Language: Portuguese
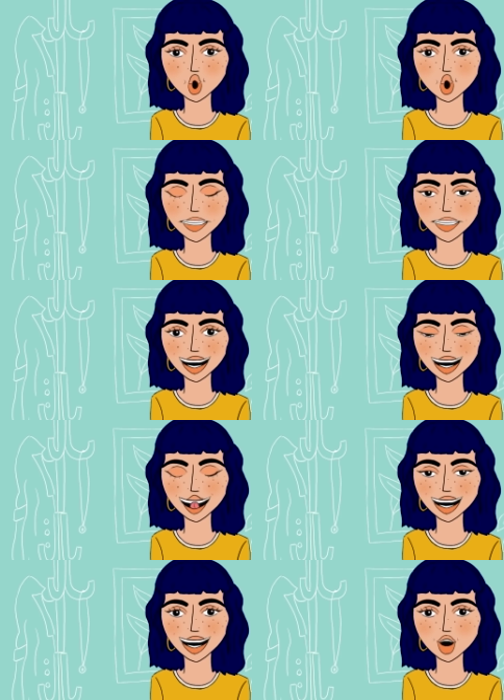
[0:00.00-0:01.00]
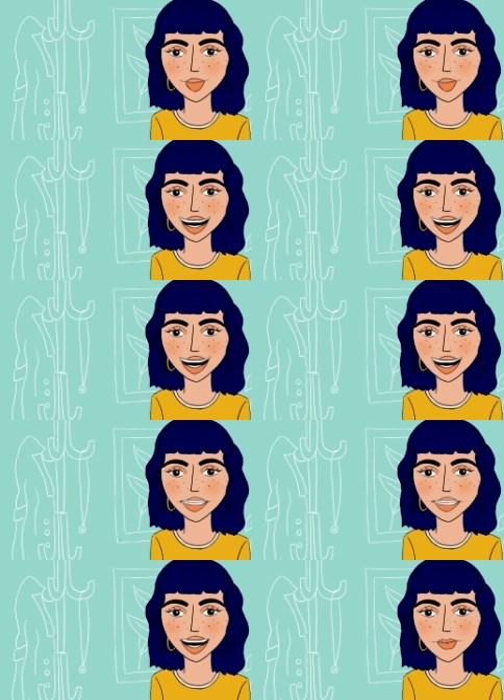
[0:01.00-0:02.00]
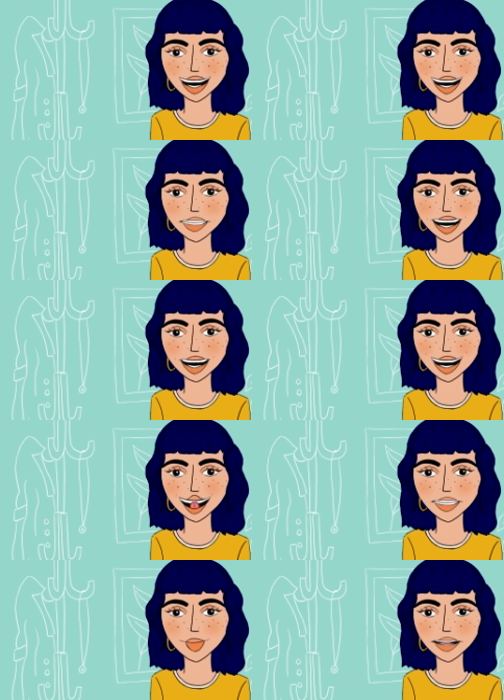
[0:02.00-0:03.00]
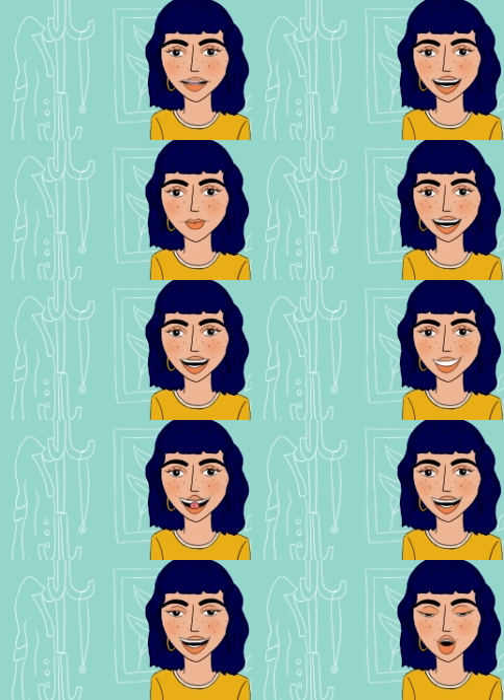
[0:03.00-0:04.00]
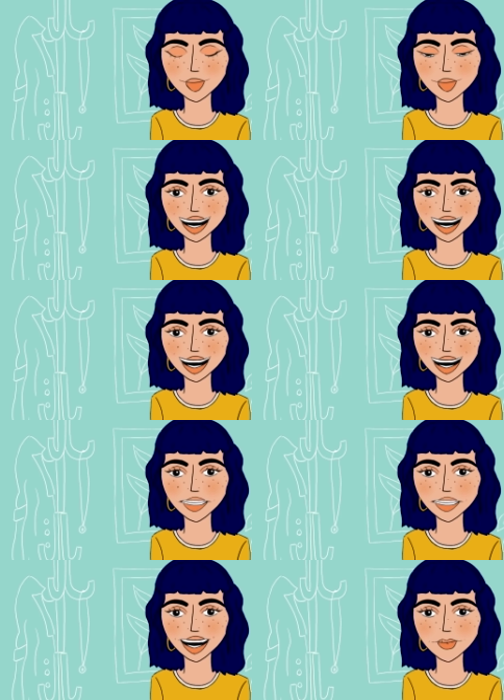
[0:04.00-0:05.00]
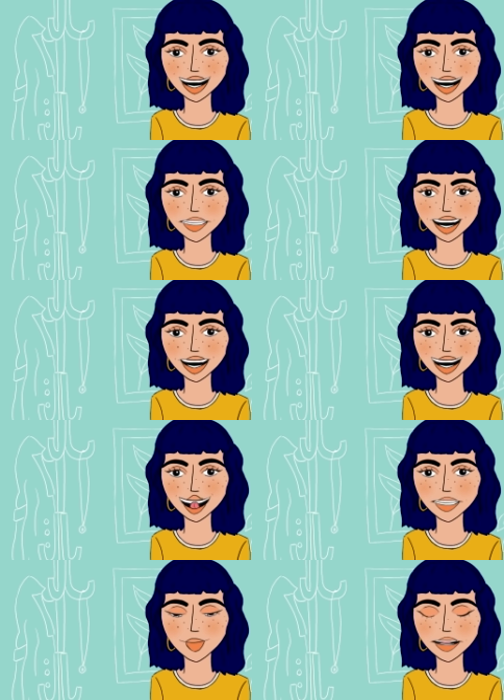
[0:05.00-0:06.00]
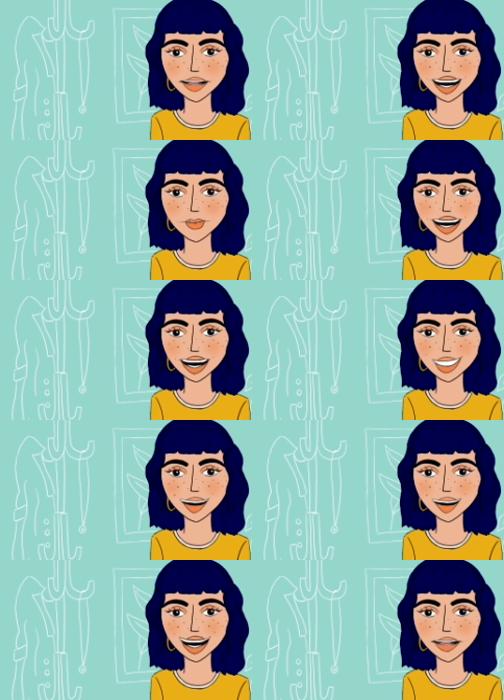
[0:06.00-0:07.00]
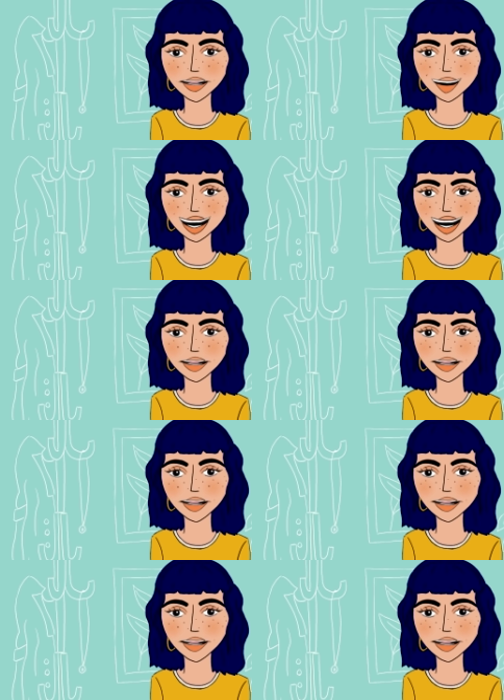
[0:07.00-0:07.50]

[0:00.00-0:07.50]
Um, mas entretanto, tive meio que um breakdown. Não sei bem uh, porque.